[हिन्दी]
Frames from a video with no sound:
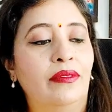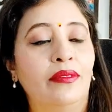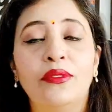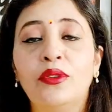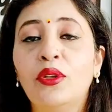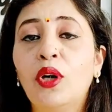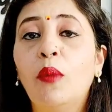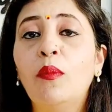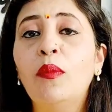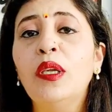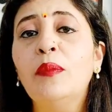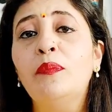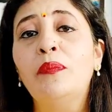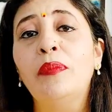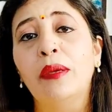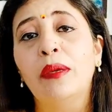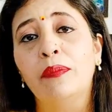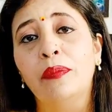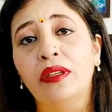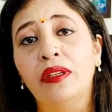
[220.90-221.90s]
नॉर्मल
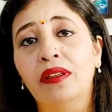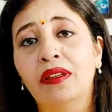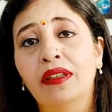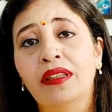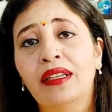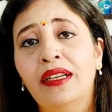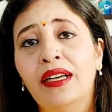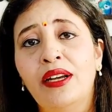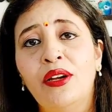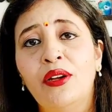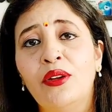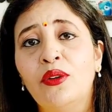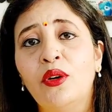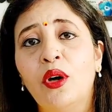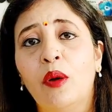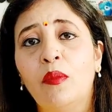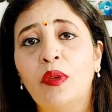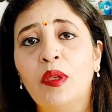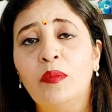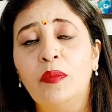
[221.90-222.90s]
पेपर
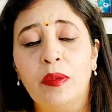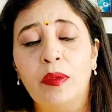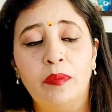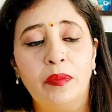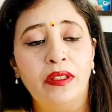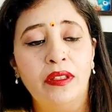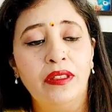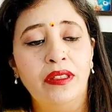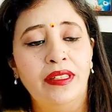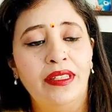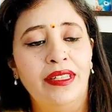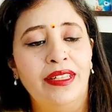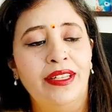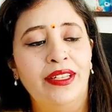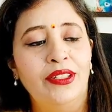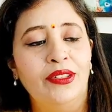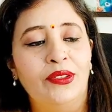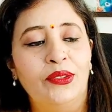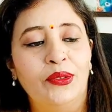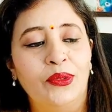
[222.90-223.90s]
नॉर्मल पेपर
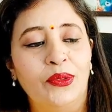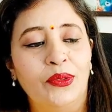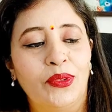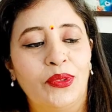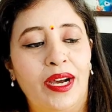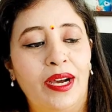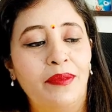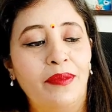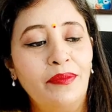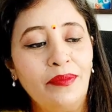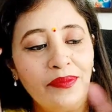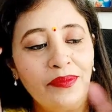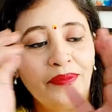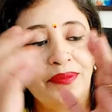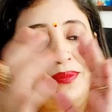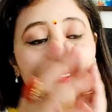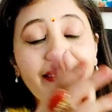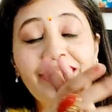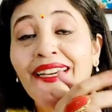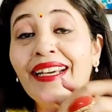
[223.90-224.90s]
तो हम
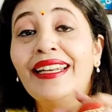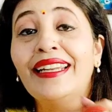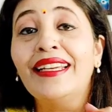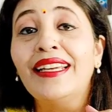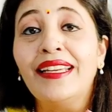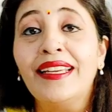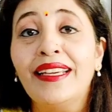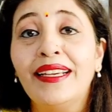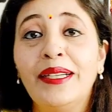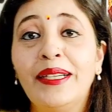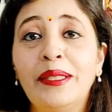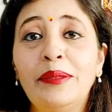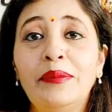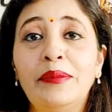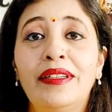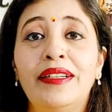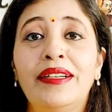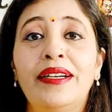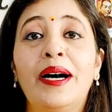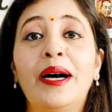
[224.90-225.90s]
करेंगे क्या
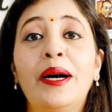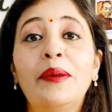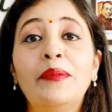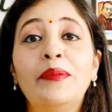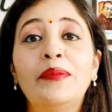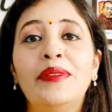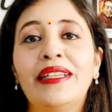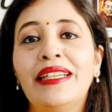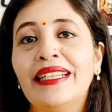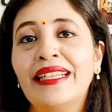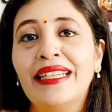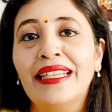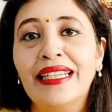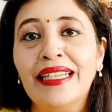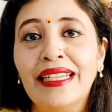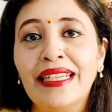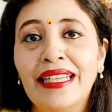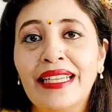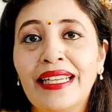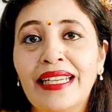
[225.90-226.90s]
हम
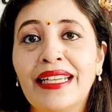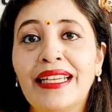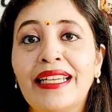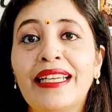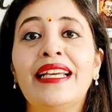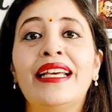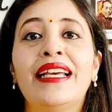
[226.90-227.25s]
लिखेंगे